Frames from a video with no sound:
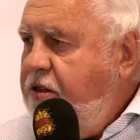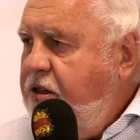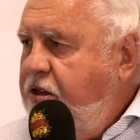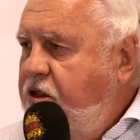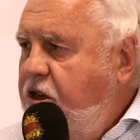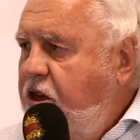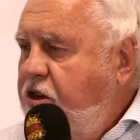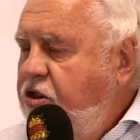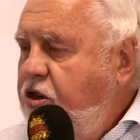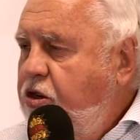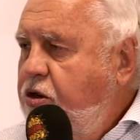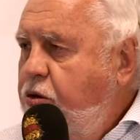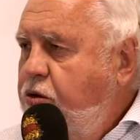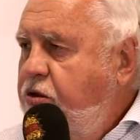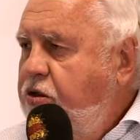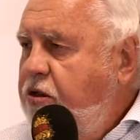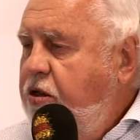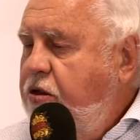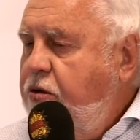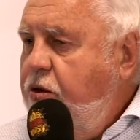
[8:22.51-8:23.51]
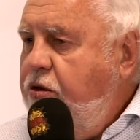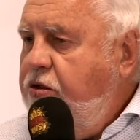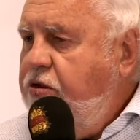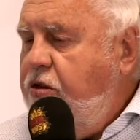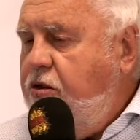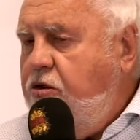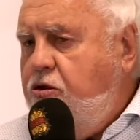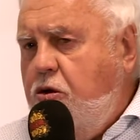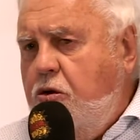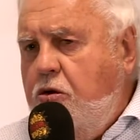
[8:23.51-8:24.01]
Ja, das heißt, ich nutze,
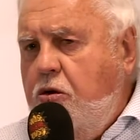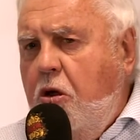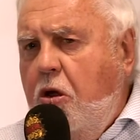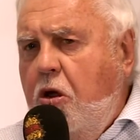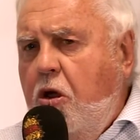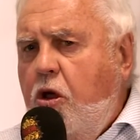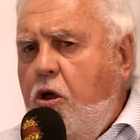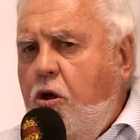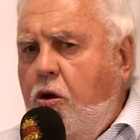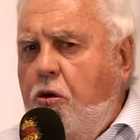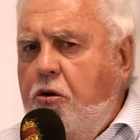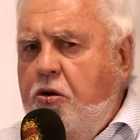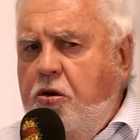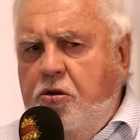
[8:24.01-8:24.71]
nutze es schon und